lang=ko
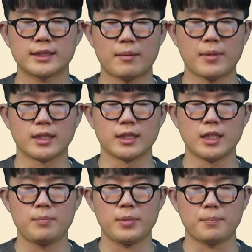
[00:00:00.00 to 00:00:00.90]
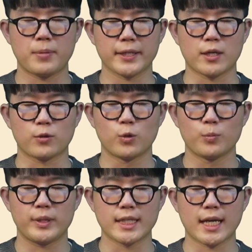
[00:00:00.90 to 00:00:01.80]
자매들을 비판하고
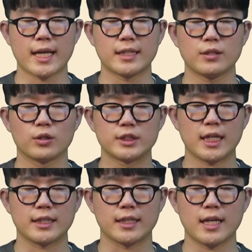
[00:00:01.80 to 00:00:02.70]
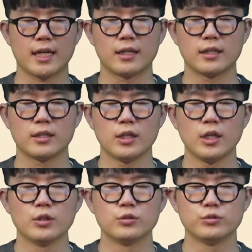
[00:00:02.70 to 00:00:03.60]
비난하는 것이 아니라
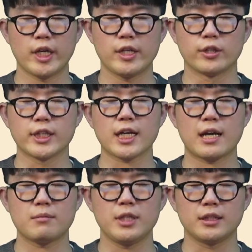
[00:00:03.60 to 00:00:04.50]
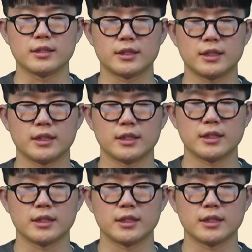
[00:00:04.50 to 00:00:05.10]
우리의 연약함이 있듯이